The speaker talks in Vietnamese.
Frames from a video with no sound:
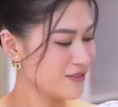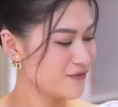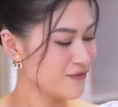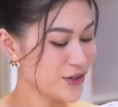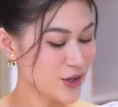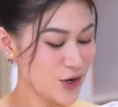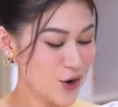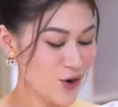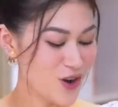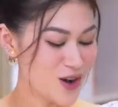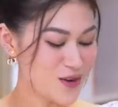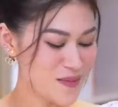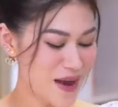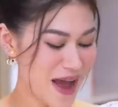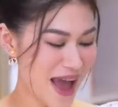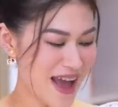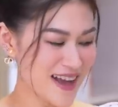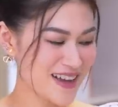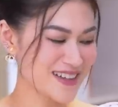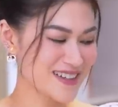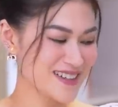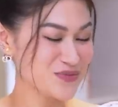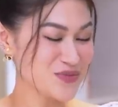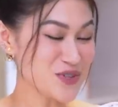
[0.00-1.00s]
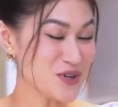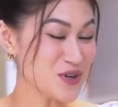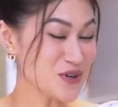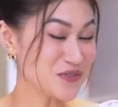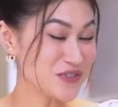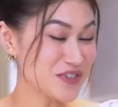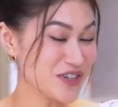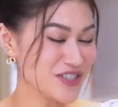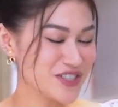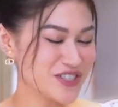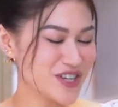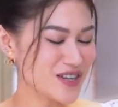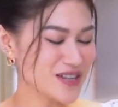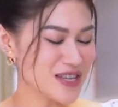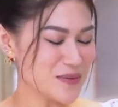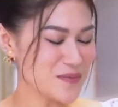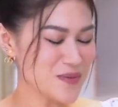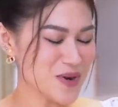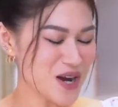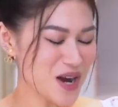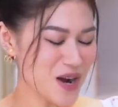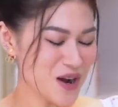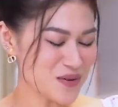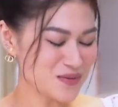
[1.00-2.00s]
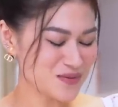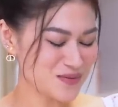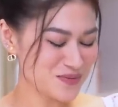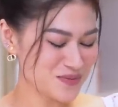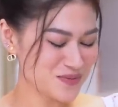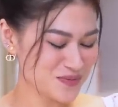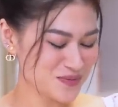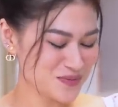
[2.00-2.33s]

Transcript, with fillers: Và đố các bạn, nó có vừa chân Tâm không?